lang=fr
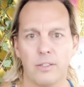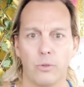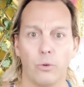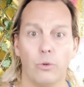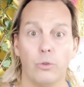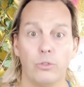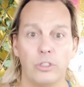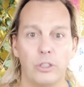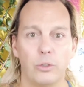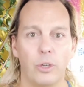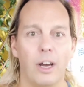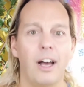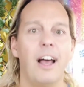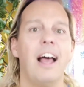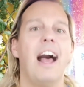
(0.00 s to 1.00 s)
on
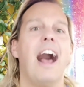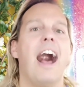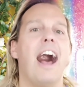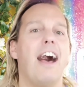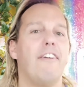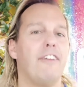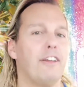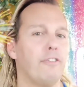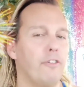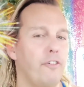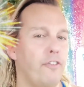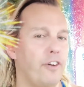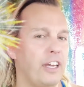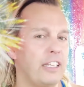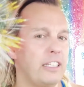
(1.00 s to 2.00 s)
continuera avec le
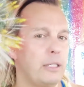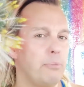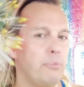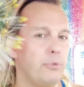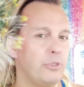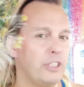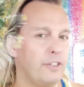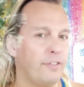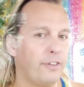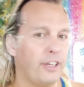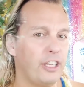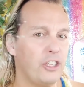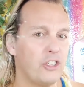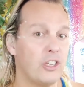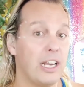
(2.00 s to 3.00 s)
Freddy Beauty
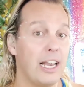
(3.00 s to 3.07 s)
Fridge,